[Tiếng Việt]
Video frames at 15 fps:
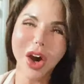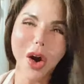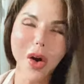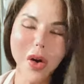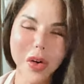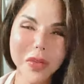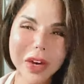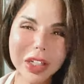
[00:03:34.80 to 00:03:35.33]

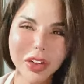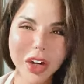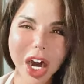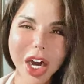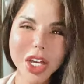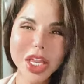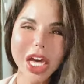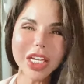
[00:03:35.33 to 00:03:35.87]
đồ má còn
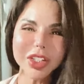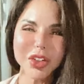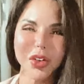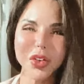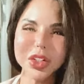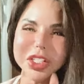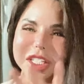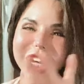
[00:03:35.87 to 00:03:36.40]
hận sát
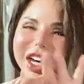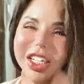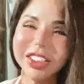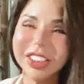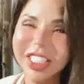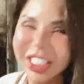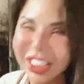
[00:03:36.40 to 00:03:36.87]
chuột chết